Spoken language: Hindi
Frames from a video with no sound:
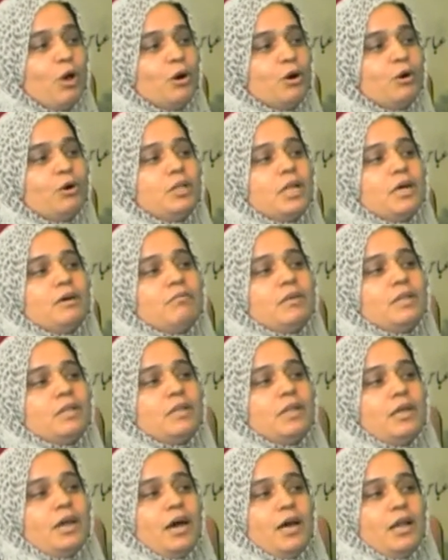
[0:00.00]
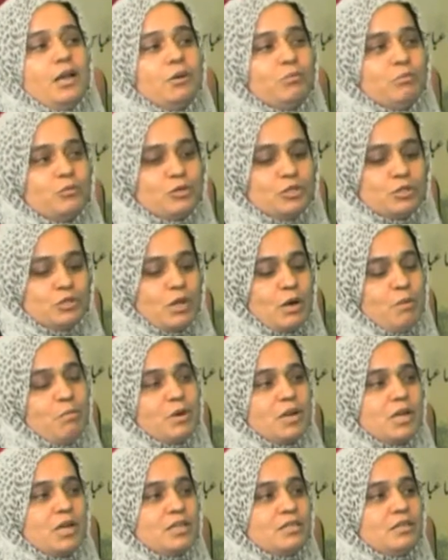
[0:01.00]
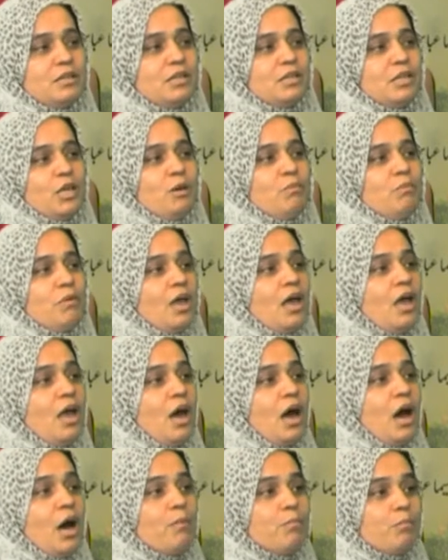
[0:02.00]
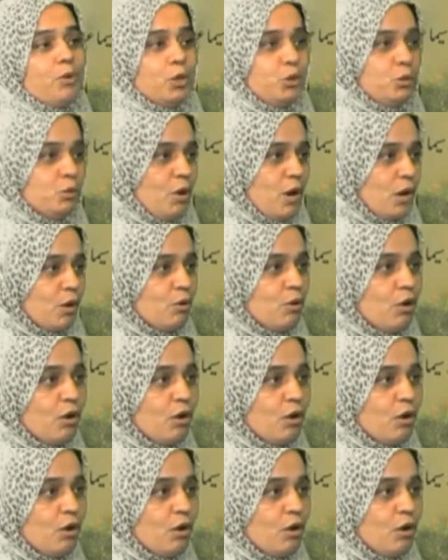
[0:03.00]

खुदा वंद आलम उस कब्र के सदक़े में आपकी दुआ को